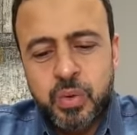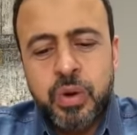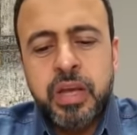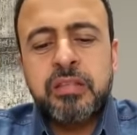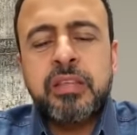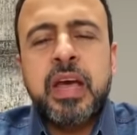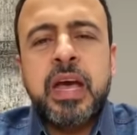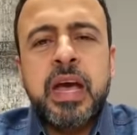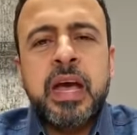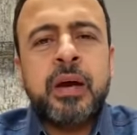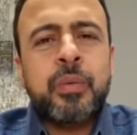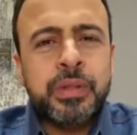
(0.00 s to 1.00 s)

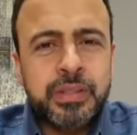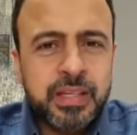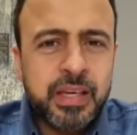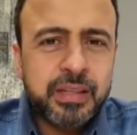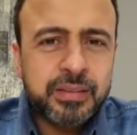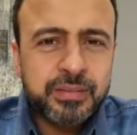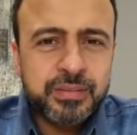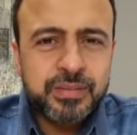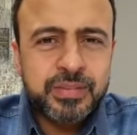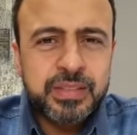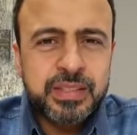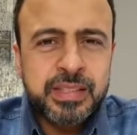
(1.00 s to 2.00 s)
وإذا آوتك
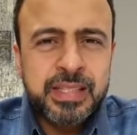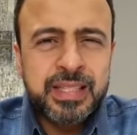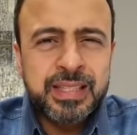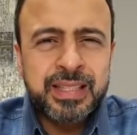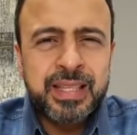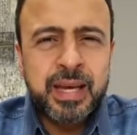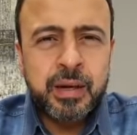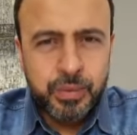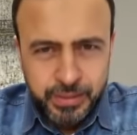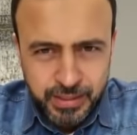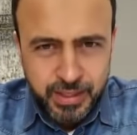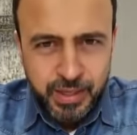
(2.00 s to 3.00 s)

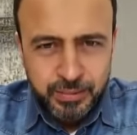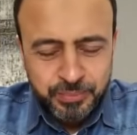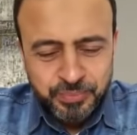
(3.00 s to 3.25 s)
داوتك